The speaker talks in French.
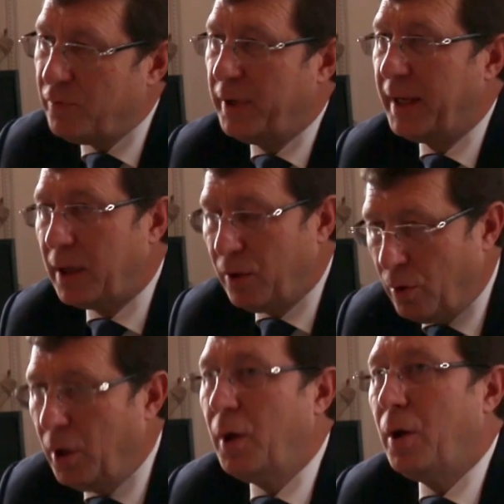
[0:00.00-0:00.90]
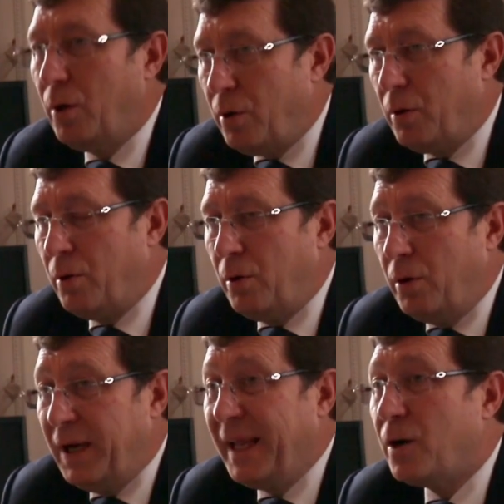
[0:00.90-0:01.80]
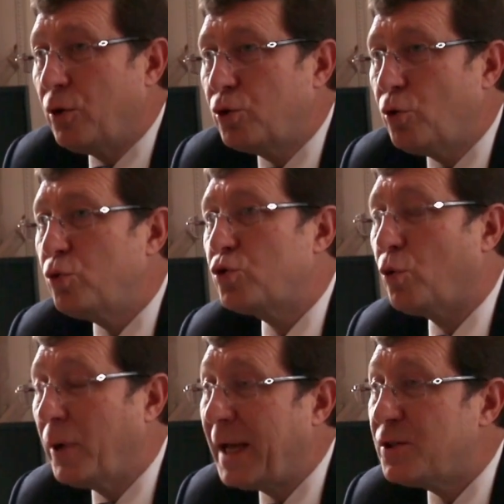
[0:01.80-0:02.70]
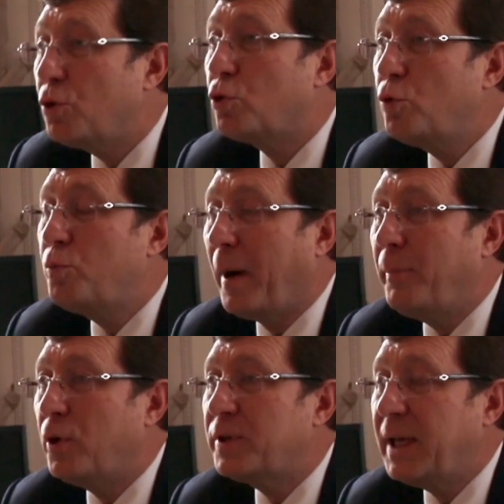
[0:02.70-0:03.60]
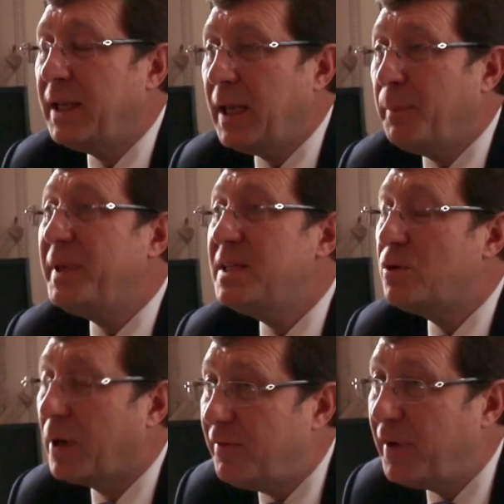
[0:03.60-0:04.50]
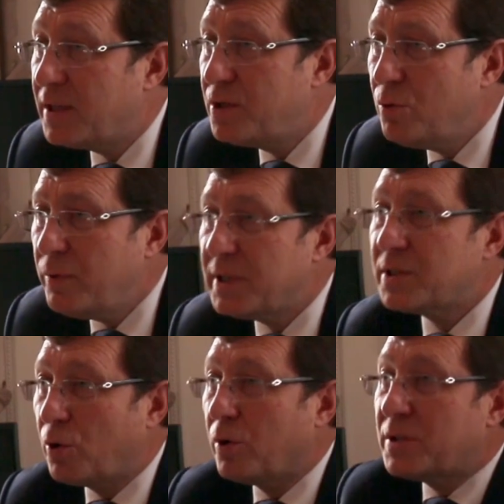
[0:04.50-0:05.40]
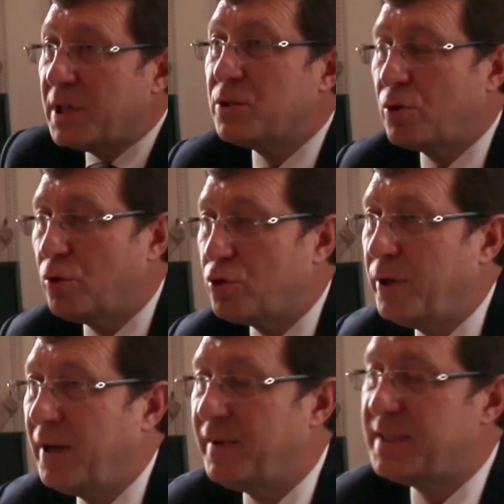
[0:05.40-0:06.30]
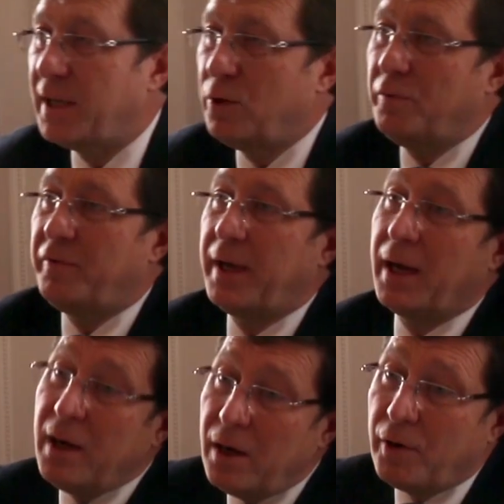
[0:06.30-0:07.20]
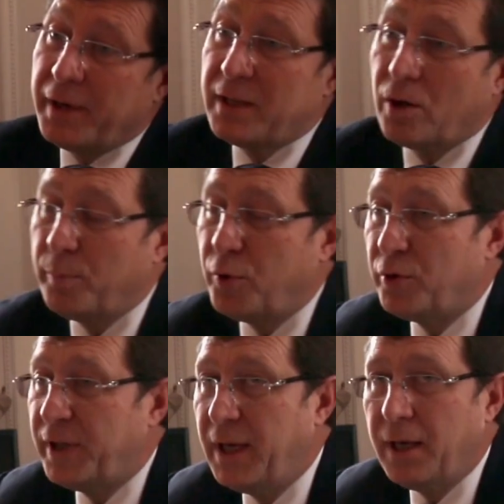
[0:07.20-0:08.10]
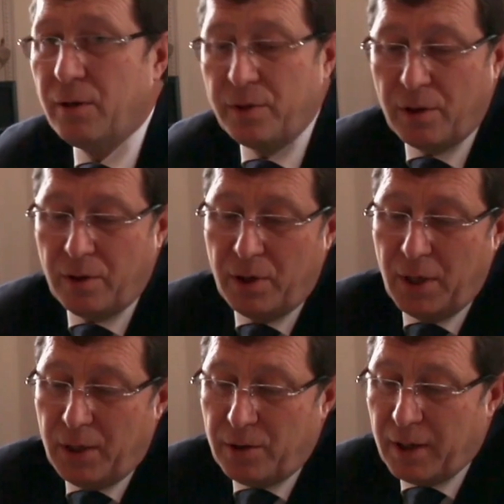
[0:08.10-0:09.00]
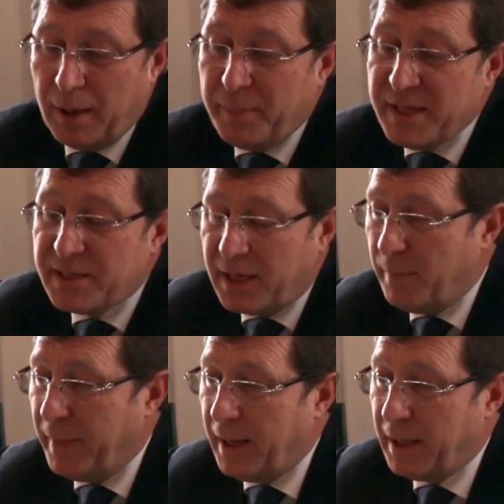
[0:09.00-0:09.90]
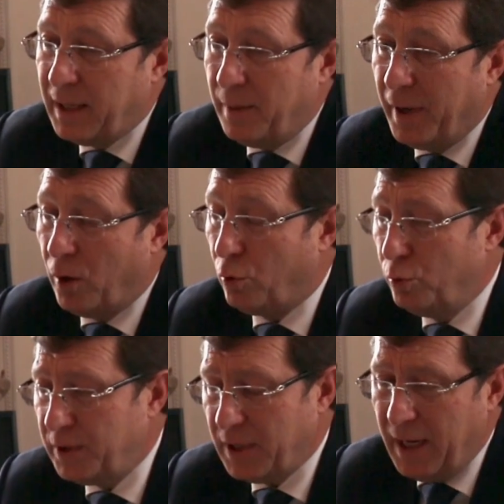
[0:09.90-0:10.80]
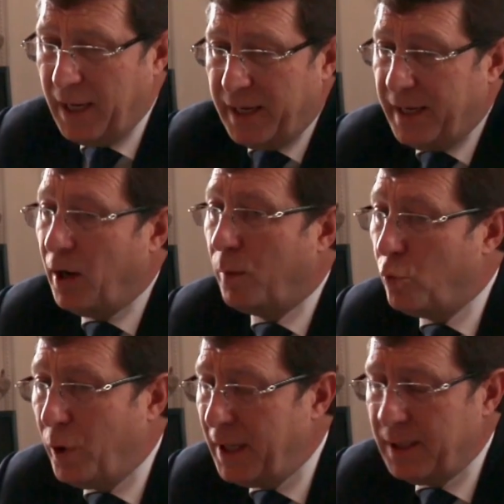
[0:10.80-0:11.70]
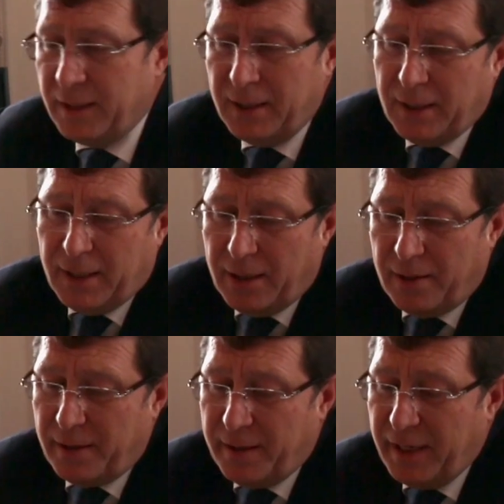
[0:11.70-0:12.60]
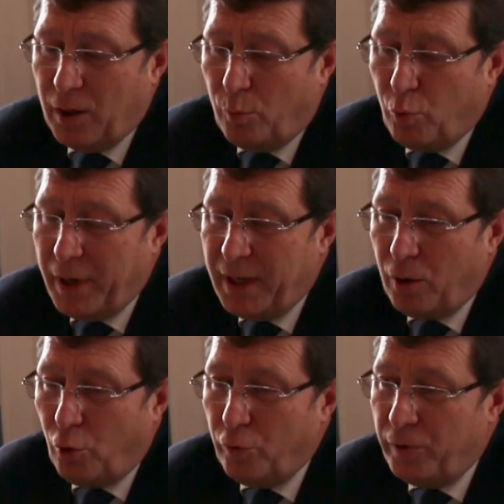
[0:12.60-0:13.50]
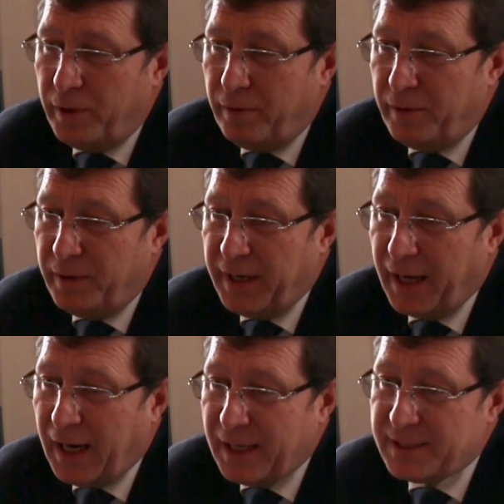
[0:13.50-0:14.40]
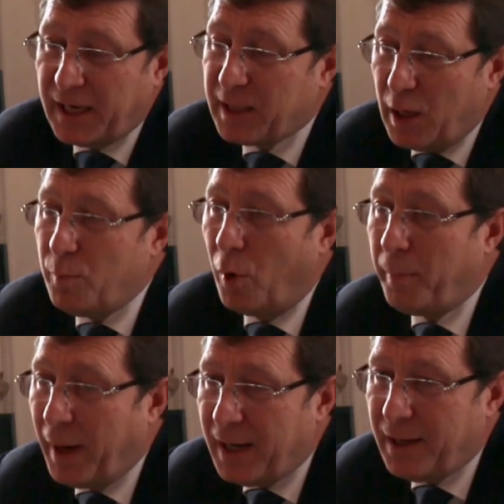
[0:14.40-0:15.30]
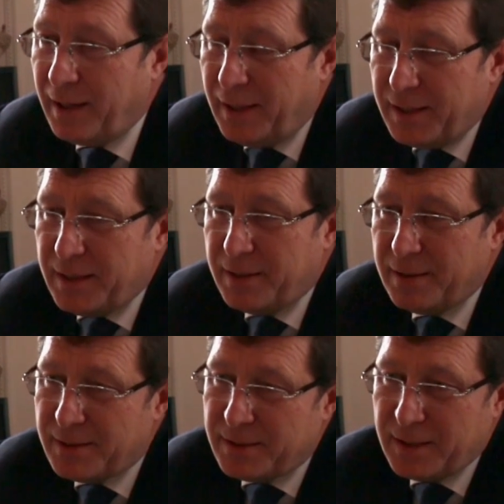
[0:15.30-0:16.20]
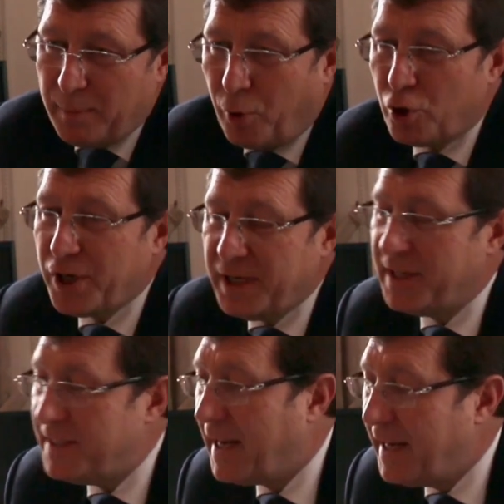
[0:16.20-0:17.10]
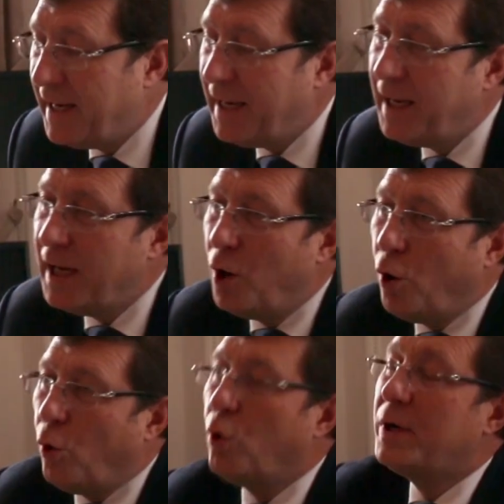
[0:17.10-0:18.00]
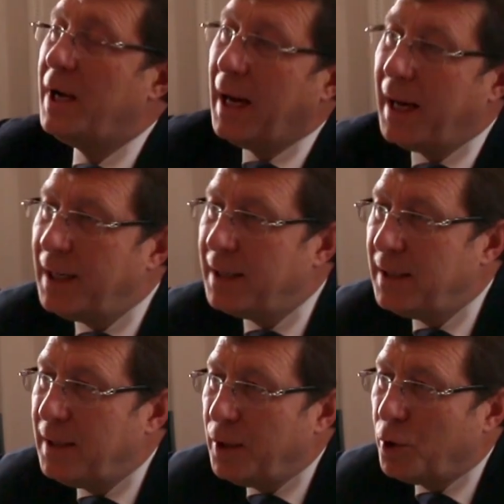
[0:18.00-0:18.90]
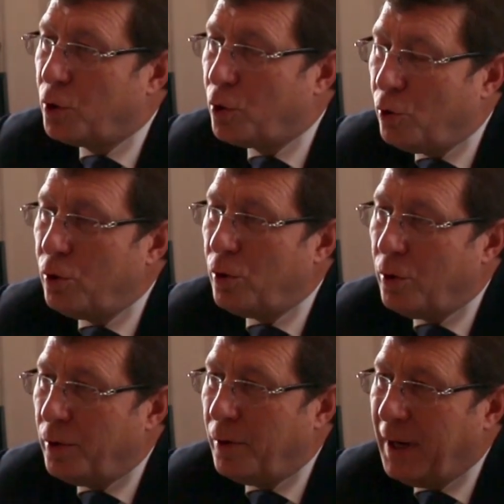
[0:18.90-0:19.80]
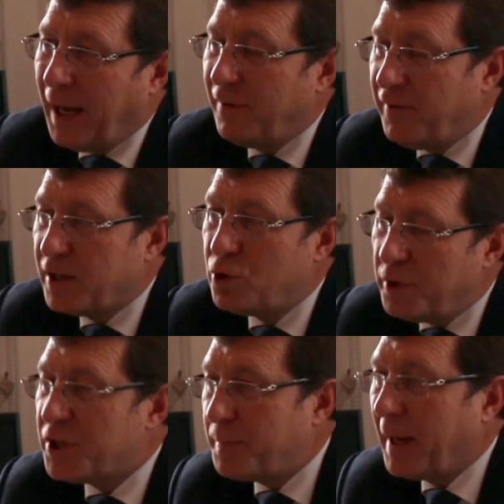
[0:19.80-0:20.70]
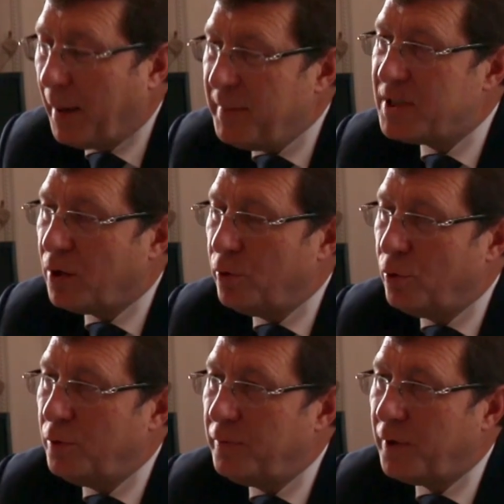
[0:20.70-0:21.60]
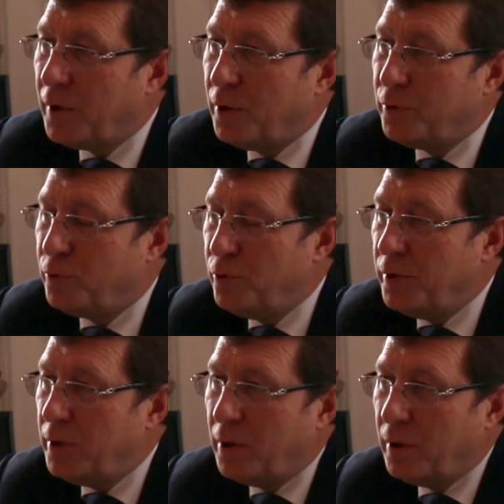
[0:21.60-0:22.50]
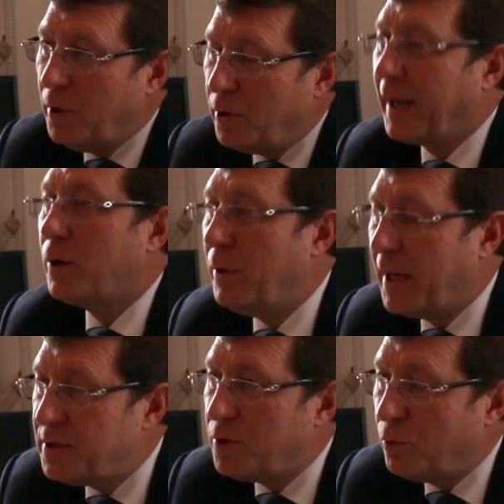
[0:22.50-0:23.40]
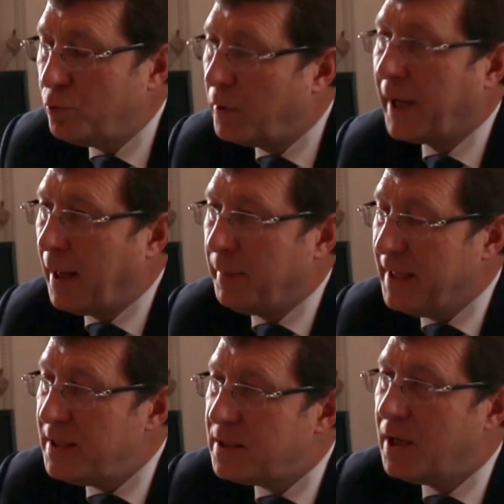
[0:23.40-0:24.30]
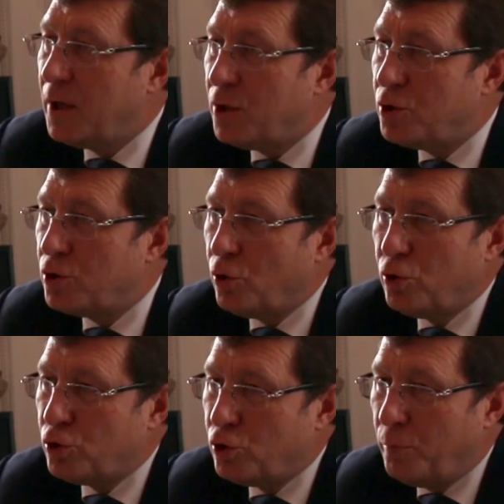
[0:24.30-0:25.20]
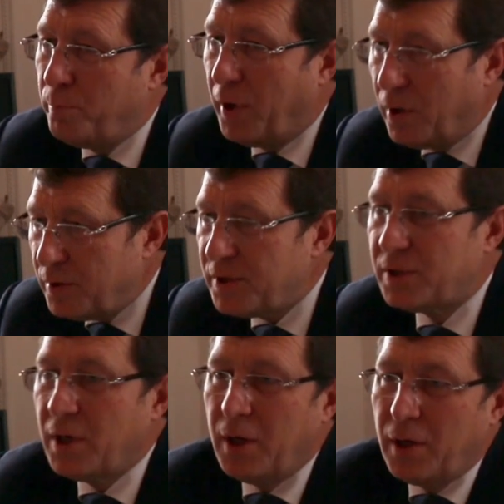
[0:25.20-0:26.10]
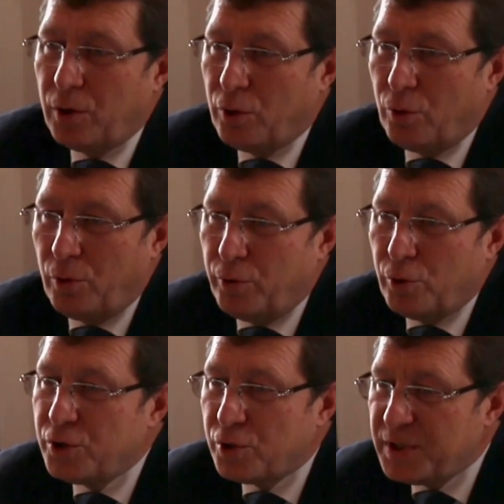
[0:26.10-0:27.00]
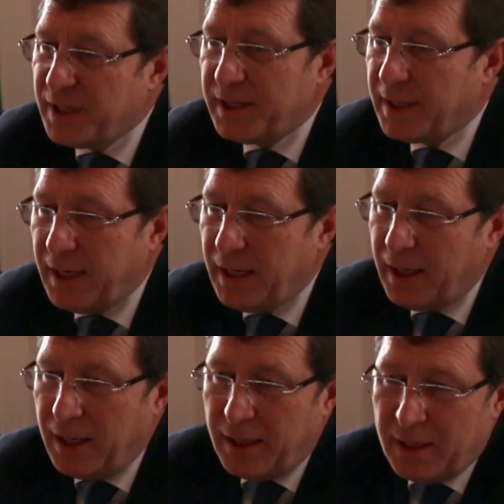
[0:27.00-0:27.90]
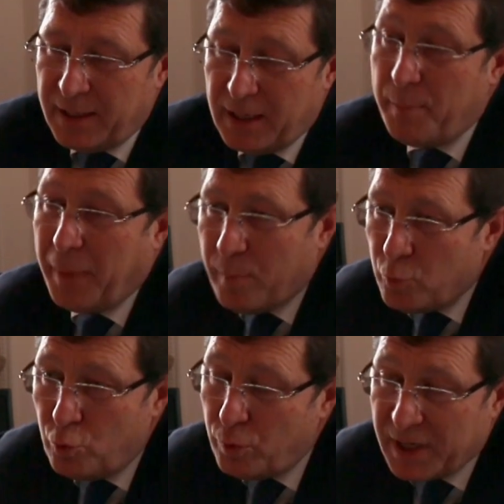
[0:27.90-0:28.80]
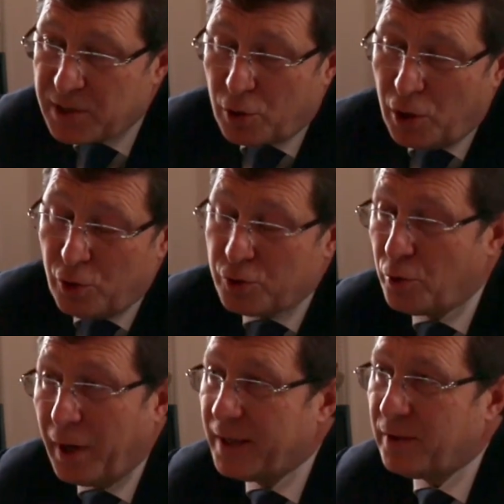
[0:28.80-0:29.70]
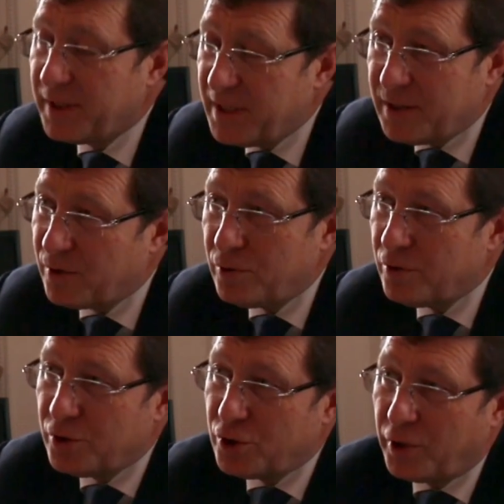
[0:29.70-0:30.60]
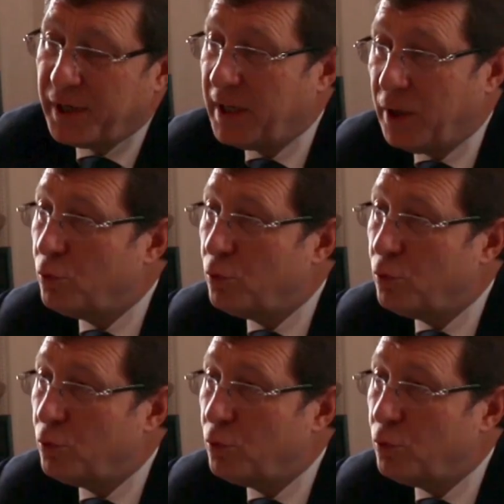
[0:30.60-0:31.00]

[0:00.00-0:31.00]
je veux dire que euh, les cantons sont là surtout pour apporter des pistes de réflexion et c'est ce que Genève essaye de faire en étant pionnier euh, dans, les pistes qu'il met, qu'il met en route. Néanmoins, euh, néanmoins, on n'ira certainement pas ces prochaines dix années au-delà que euh, la réflexion et j'espère la mise en œuvre euh, d'une régulation du cannabis. Je, pense que notre société n'est pas mûre. Est-ce qu'elle le sera dans dix ans J'en ai des